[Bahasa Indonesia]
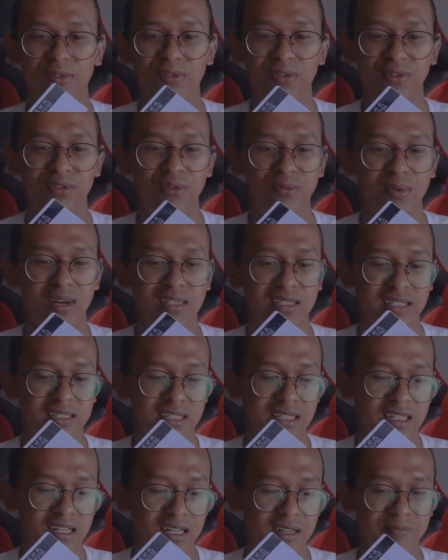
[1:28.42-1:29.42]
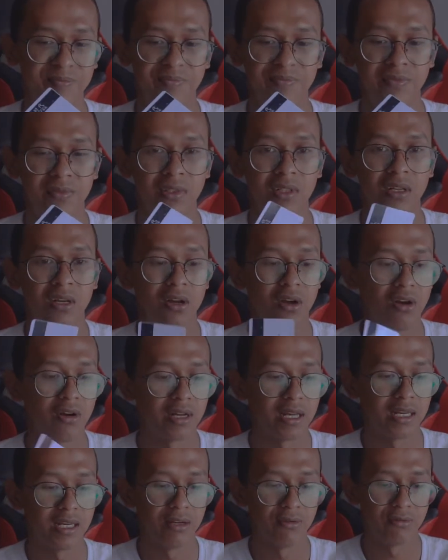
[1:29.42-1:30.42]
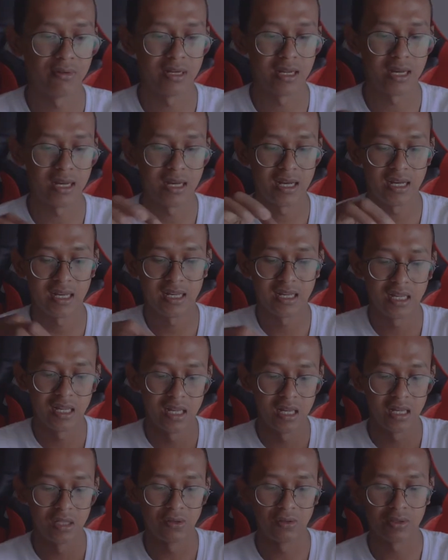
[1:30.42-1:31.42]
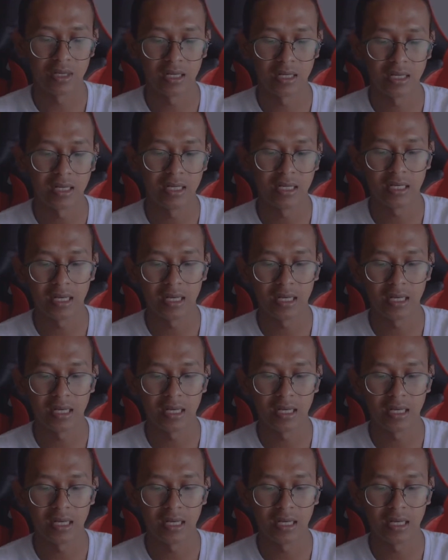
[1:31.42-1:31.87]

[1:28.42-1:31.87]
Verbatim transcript: untuk bahasa Cina. Oke nih udah Usagi